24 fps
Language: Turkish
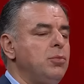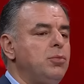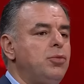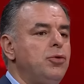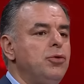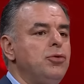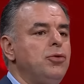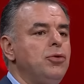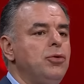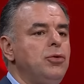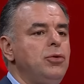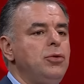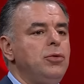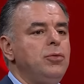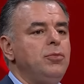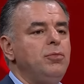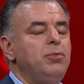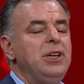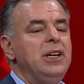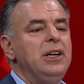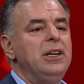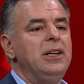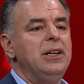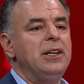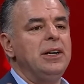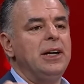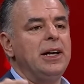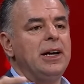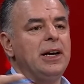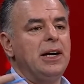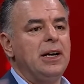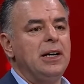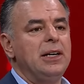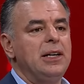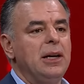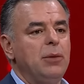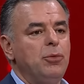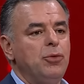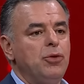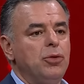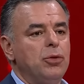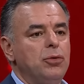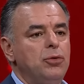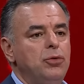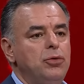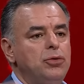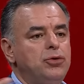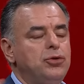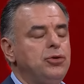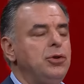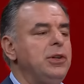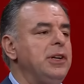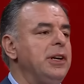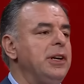bugün 1 liraya alamıyor. 3